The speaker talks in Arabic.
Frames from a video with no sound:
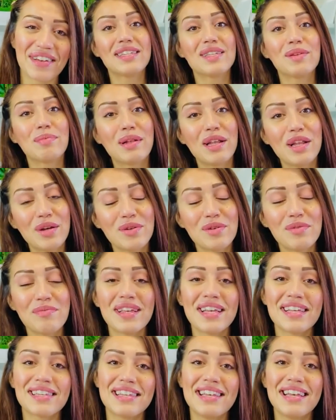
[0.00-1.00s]
كتبت لكم
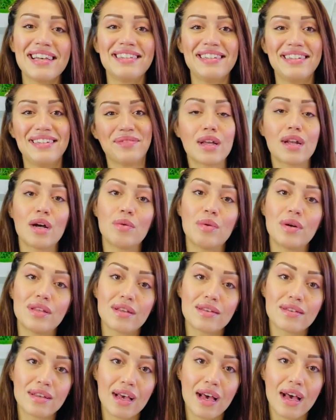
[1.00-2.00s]
يا سيادي
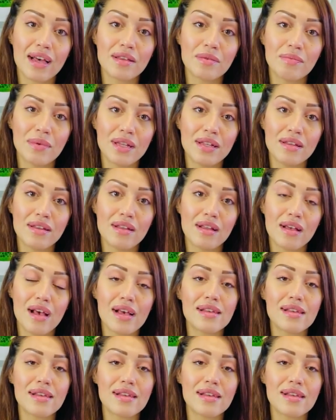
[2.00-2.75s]
راودتك حتما